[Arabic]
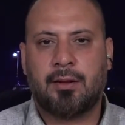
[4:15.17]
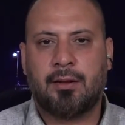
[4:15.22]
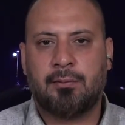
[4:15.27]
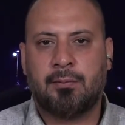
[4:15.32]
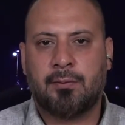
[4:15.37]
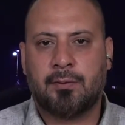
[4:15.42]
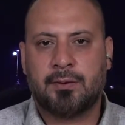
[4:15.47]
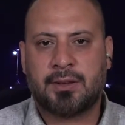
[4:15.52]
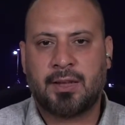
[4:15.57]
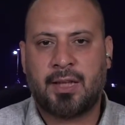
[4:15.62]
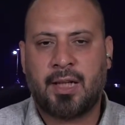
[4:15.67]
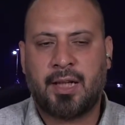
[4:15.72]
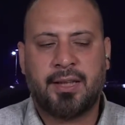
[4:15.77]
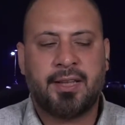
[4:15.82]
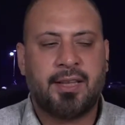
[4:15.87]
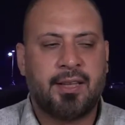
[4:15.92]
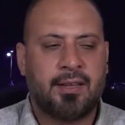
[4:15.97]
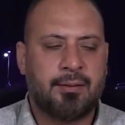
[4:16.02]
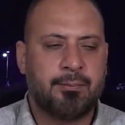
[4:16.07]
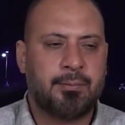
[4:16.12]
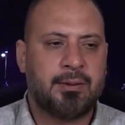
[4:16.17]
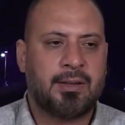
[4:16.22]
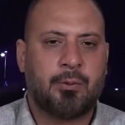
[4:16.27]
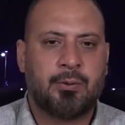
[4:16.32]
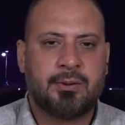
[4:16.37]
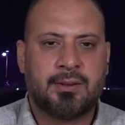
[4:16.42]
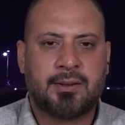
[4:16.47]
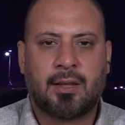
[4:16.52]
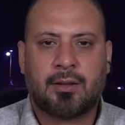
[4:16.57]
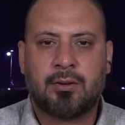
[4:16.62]
الصناعيين بداوا
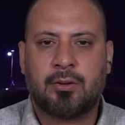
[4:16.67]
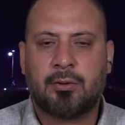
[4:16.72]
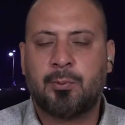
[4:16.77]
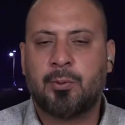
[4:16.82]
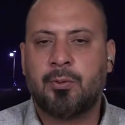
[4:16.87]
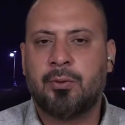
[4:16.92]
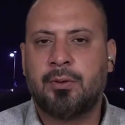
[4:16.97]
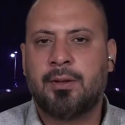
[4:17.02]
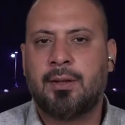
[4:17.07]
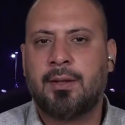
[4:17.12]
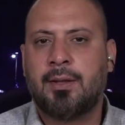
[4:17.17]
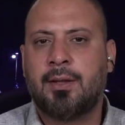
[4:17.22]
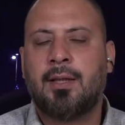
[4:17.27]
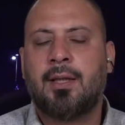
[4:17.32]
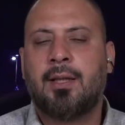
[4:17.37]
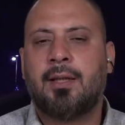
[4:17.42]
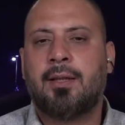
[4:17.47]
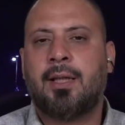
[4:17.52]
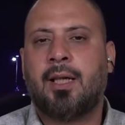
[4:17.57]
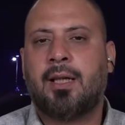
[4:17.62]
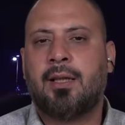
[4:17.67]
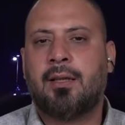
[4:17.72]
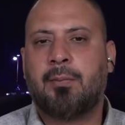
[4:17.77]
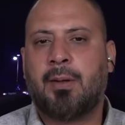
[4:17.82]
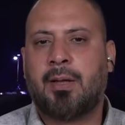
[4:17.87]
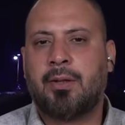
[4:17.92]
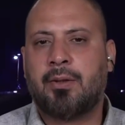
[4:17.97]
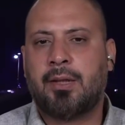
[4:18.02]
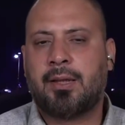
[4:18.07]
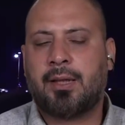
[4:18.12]
يستقطبون يعني
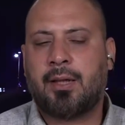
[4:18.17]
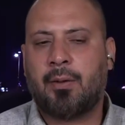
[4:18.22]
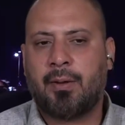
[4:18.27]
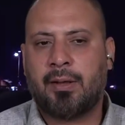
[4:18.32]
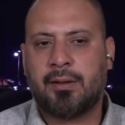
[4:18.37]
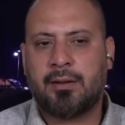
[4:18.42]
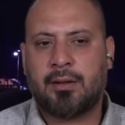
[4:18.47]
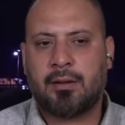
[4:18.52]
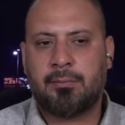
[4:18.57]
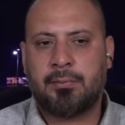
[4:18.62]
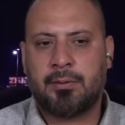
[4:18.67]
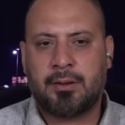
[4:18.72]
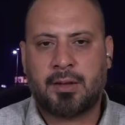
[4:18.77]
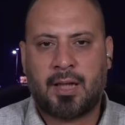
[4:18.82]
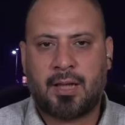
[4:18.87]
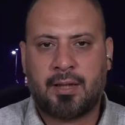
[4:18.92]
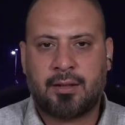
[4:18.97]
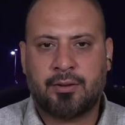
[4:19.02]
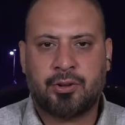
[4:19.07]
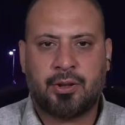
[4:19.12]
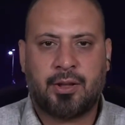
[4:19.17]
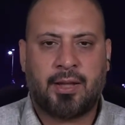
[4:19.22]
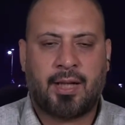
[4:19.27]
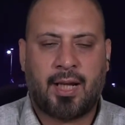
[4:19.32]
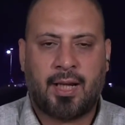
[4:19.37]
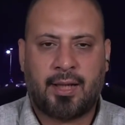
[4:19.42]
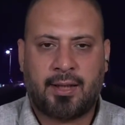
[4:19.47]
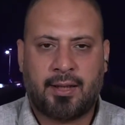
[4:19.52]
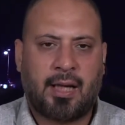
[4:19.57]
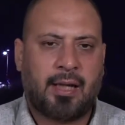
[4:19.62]
بعض الكوادر من خارج
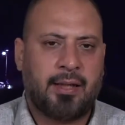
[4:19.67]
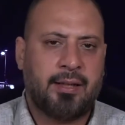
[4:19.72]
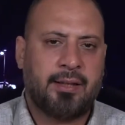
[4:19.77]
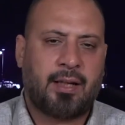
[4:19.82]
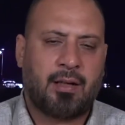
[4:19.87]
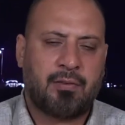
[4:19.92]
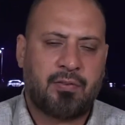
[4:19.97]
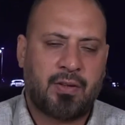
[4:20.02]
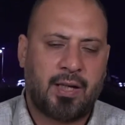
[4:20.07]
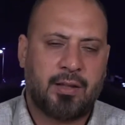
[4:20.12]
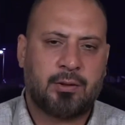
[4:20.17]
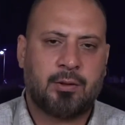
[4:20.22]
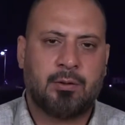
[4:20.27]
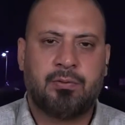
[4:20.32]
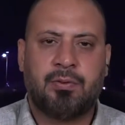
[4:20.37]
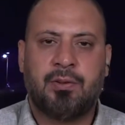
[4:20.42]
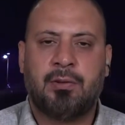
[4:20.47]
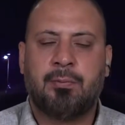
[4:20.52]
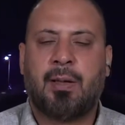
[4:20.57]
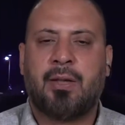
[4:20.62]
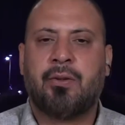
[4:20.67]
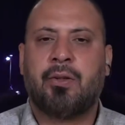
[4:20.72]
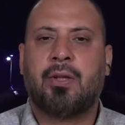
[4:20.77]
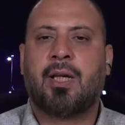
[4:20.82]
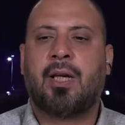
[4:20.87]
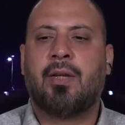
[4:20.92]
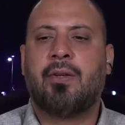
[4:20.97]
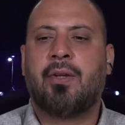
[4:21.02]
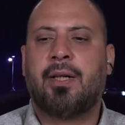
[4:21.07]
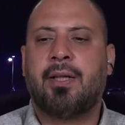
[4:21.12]
العراق يعني لكفاءتهم في بعض
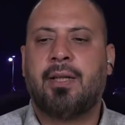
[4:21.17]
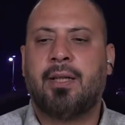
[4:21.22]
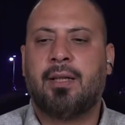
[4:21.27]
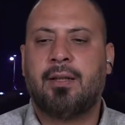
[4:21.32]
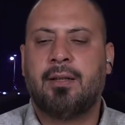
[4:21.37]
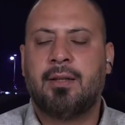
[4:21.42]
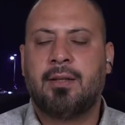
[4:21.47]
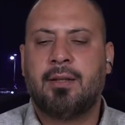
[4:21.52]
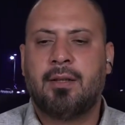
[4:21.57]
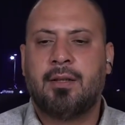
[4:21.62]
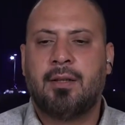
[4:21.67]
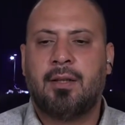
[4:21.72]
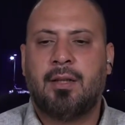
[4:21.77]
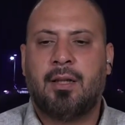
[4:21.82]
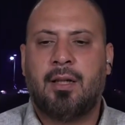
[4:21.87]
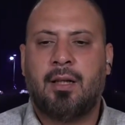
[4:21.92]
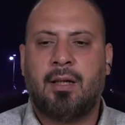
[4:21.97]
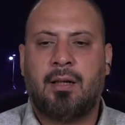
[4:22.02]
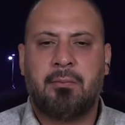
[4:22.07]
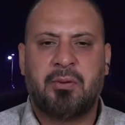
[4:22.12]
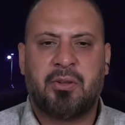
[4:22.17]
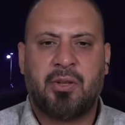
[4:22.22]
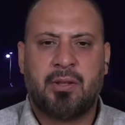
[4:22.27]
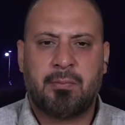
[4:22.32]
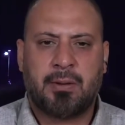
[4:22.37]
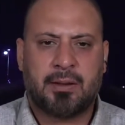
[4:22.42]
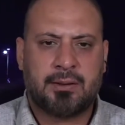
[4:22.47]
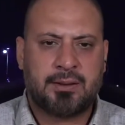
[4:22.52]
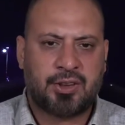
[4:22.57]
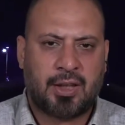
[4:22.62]
القضايا آه، مثل
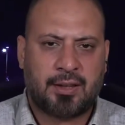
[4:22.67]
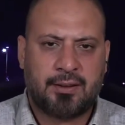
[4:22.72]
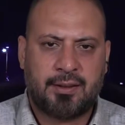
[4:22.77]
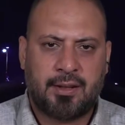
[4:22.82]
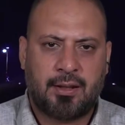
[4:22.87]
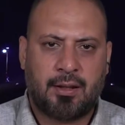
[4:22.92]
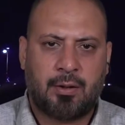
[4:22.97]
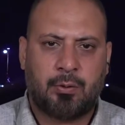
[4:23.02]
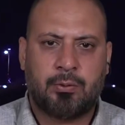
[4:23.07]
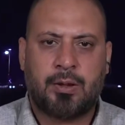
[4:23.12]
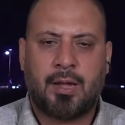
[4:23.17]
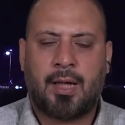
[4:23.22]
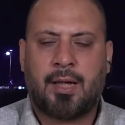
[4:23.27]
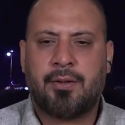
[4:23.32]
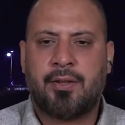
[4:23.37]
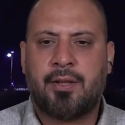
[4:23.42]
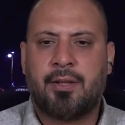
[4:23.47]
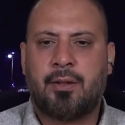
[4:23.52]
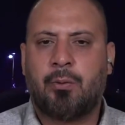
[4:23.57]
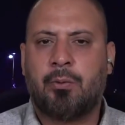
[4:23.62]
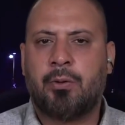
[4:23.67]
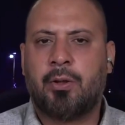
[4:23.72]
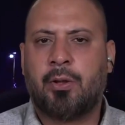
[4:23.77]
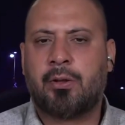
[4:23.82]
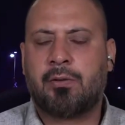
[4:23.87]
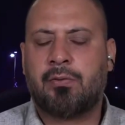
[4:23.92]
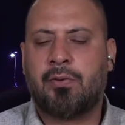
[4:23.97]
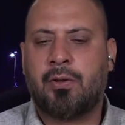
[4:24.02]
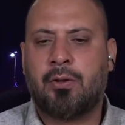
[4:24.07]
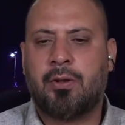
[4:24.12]
ما تشاهدين او تلاحظين او
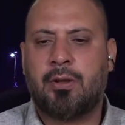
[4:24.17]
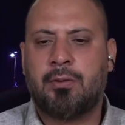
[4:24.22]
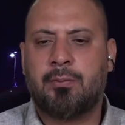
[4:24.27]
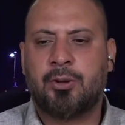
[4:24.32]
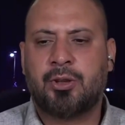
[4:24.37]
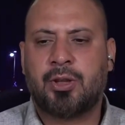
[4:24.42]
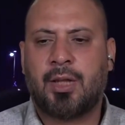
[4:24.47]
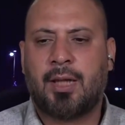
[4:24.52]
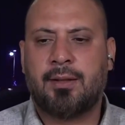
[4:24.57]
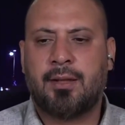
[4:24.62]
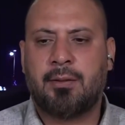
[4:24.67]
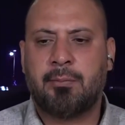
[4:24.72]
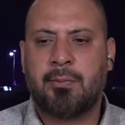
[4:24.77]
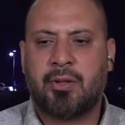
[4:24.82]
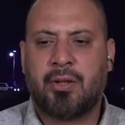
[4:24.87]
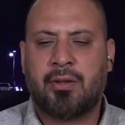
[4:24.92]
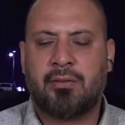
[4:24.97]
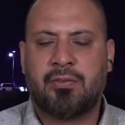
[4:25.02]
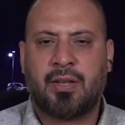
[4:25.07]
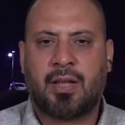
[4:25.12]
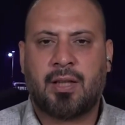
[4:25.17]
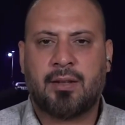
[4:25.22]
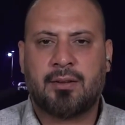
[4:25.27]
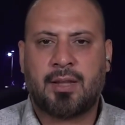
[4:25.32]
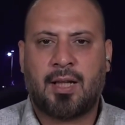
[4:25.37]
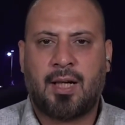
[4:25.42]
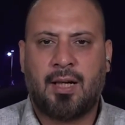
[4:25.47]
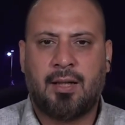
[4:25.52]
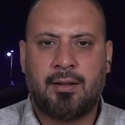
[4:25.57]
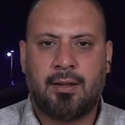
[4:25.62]
يعرفها كل المشاهدين مثلا في
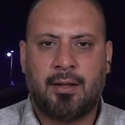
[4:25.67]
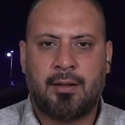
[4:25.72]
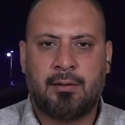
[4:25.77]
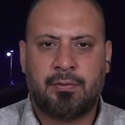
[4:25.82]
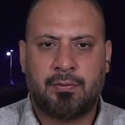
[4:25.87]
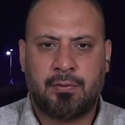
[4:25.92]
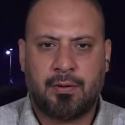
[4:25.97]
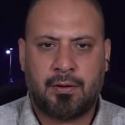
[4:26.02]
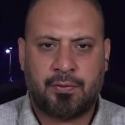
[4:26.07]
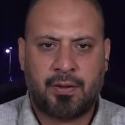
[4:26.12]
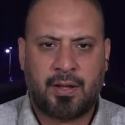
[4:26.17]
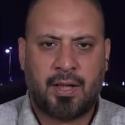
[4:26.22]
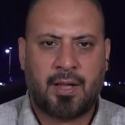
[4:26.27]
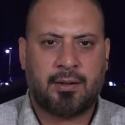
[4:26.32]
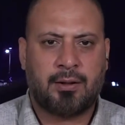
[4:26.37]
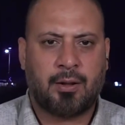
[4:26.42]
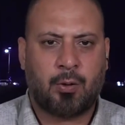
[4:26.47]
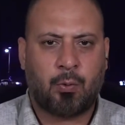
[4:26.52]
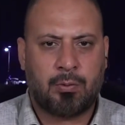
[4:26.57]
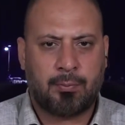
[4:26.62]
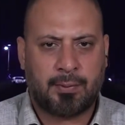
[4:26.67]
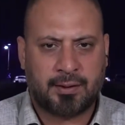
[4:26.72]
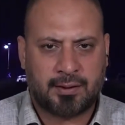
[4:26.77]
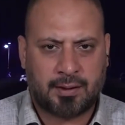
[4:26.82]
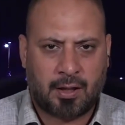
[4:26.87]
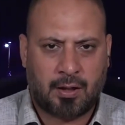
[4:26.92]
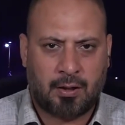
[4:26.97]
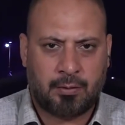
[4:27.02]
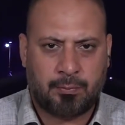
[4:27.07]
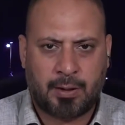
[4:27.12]
قطاع الفنادق
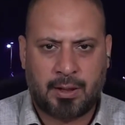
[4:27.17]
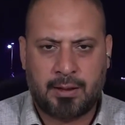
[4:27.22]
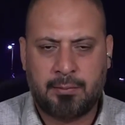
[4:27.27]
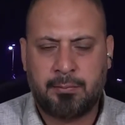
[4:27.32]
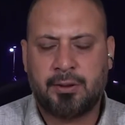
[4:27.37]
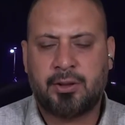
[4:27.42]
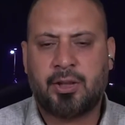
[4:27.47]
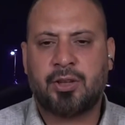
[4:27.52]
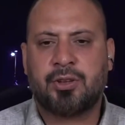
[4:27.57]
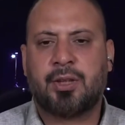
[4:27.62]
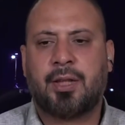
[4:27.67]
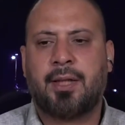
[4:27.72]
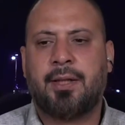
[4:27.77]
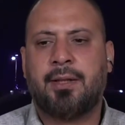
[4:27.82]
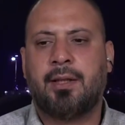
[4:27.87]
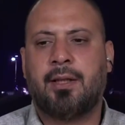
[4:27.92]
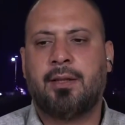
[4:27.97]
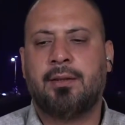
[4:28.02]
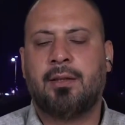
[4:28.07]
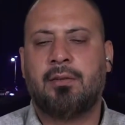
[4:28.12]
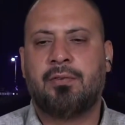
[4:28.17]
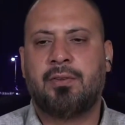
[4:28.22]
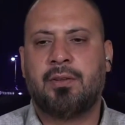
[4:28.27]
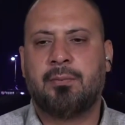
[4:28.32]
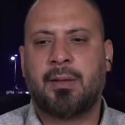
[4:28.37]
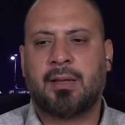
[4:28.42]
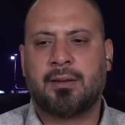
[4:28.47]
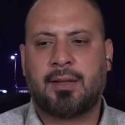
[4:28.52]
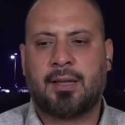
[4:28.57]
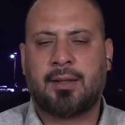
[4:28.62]
والمطاعم هاي المنتشره احنا عندنا في
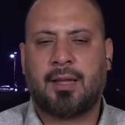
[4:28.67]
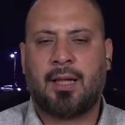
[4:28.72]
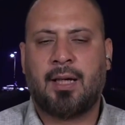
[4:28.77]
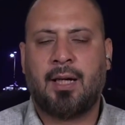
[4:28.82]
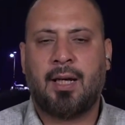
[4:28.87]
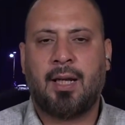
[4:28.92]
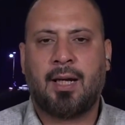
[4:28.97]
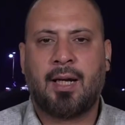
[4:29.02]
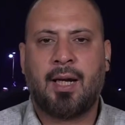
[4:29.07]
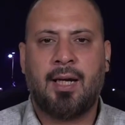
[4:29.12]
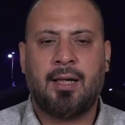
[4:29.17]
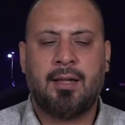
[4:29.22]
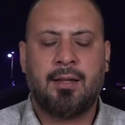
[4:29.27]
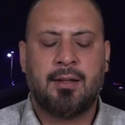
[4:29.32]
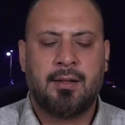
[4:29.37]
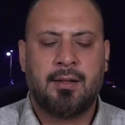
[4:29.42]
بغداد على الاقل